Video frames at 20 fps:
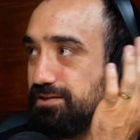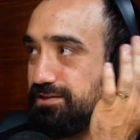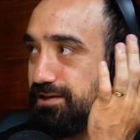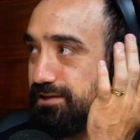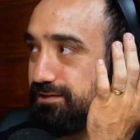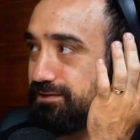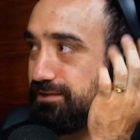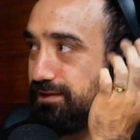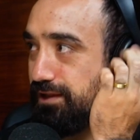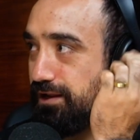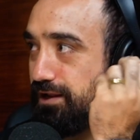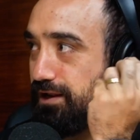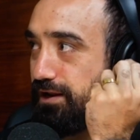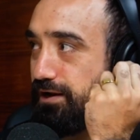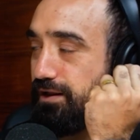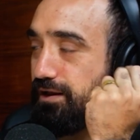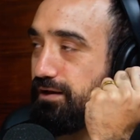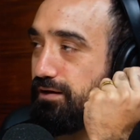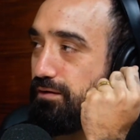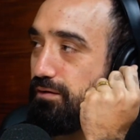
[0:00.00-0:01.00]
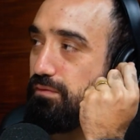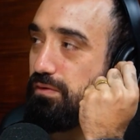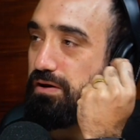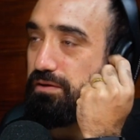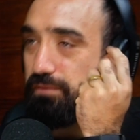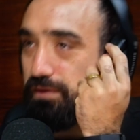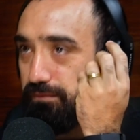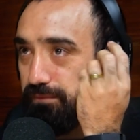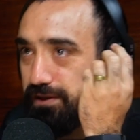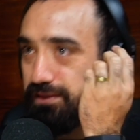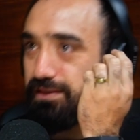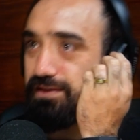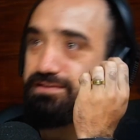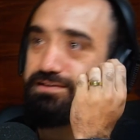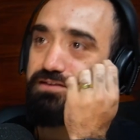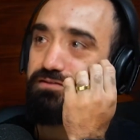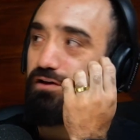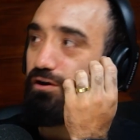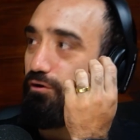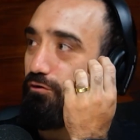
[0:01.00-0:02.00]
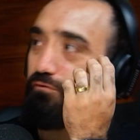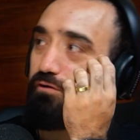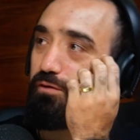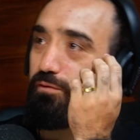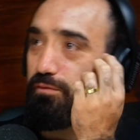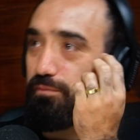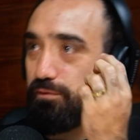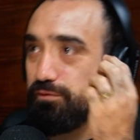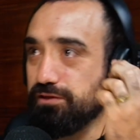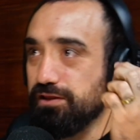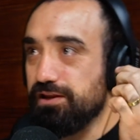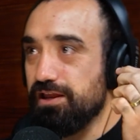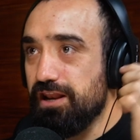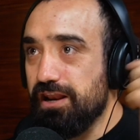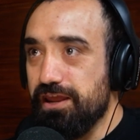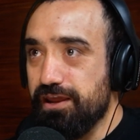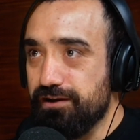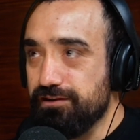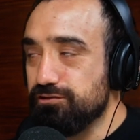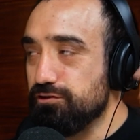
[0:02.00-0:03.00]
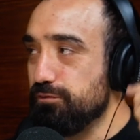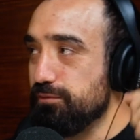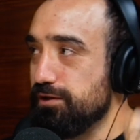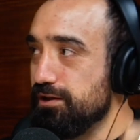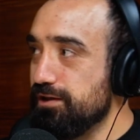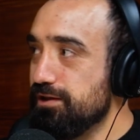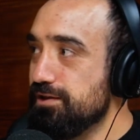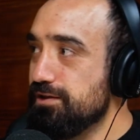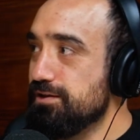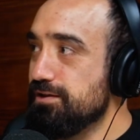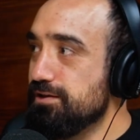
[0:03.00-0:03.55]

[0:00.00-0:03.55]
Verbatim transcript: quizás quieres leer, ah, oh, Emma está haciendo algo nuevo, me gustaría leer sobre